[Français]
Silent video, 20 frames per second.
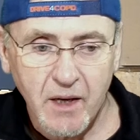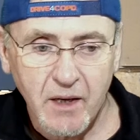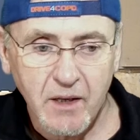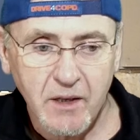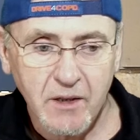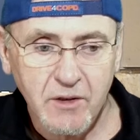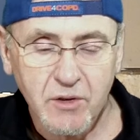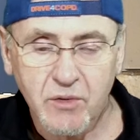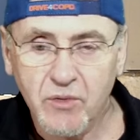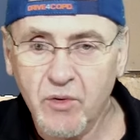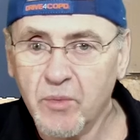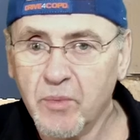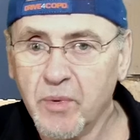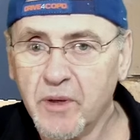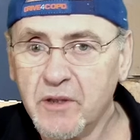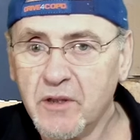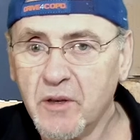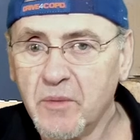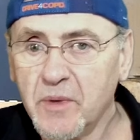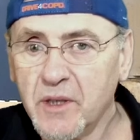Et si on ne veut
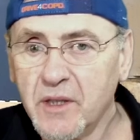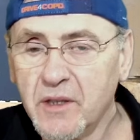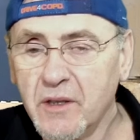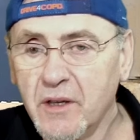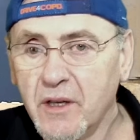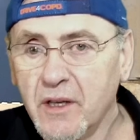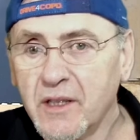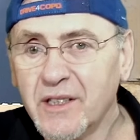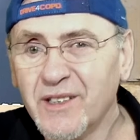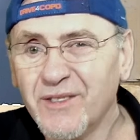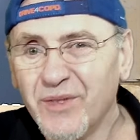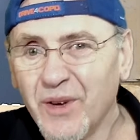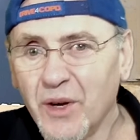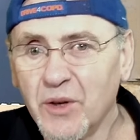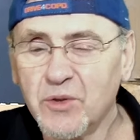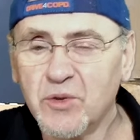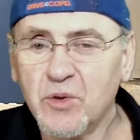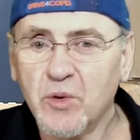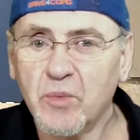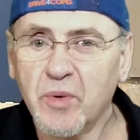pas s'embêter, les
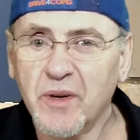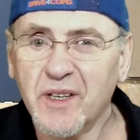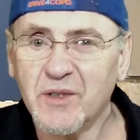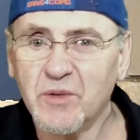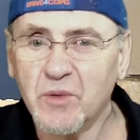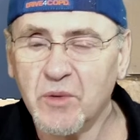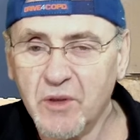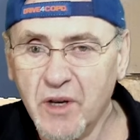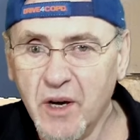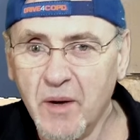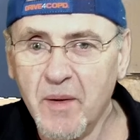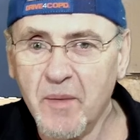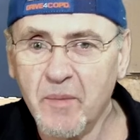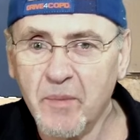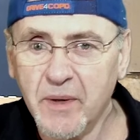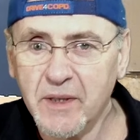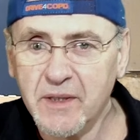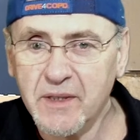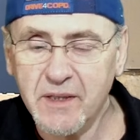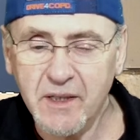différences de prix sont quand
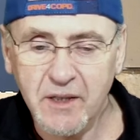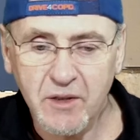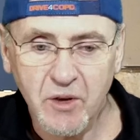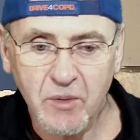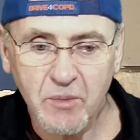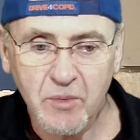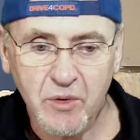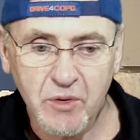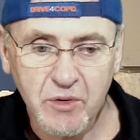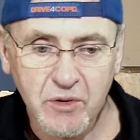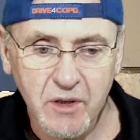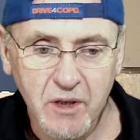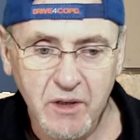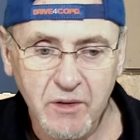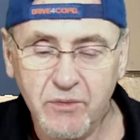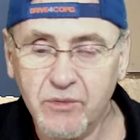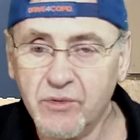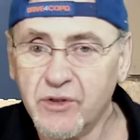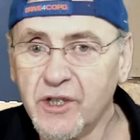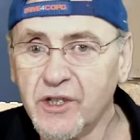même pas si énormes que
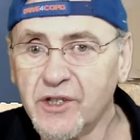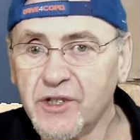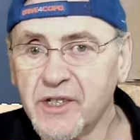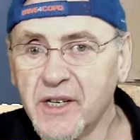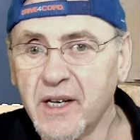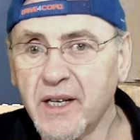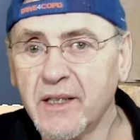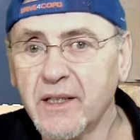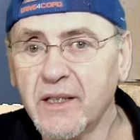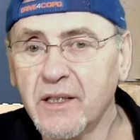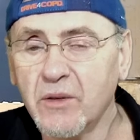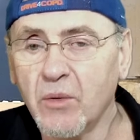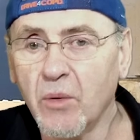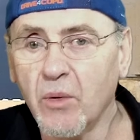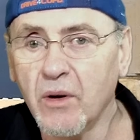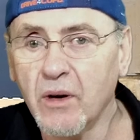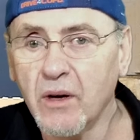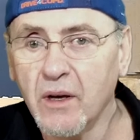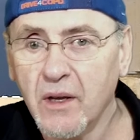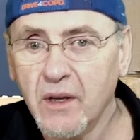ça. Vous cherchez de la
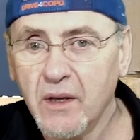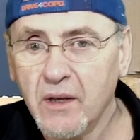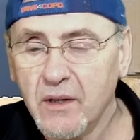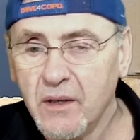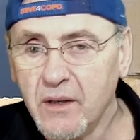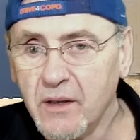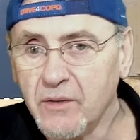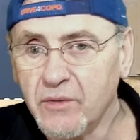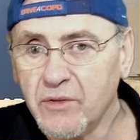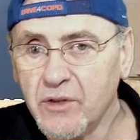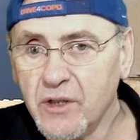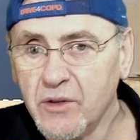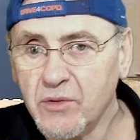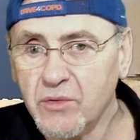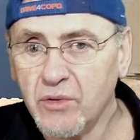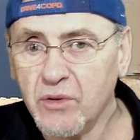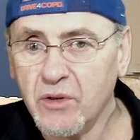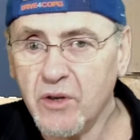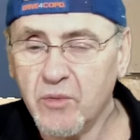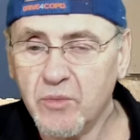D3 et vous êtes
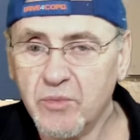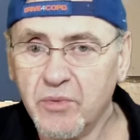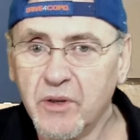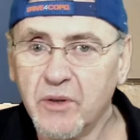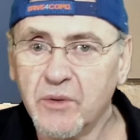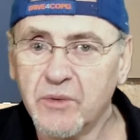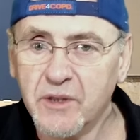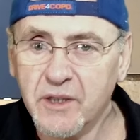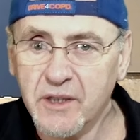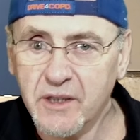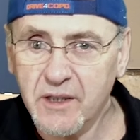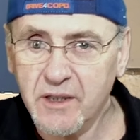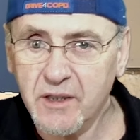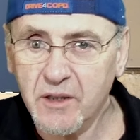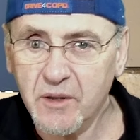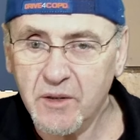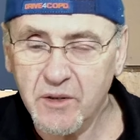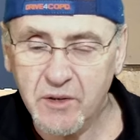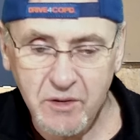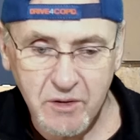sûr que vous pourrez l'utiliser
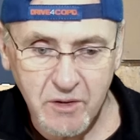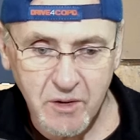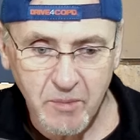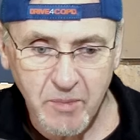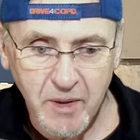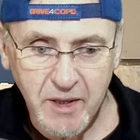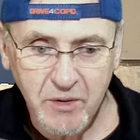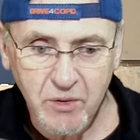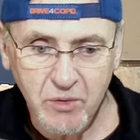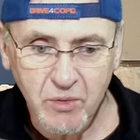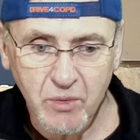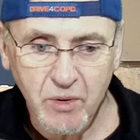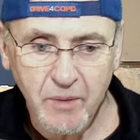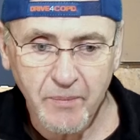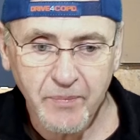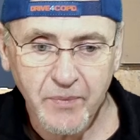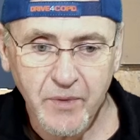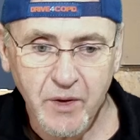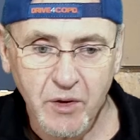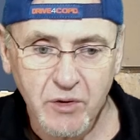dans, dans, plein d'endroits.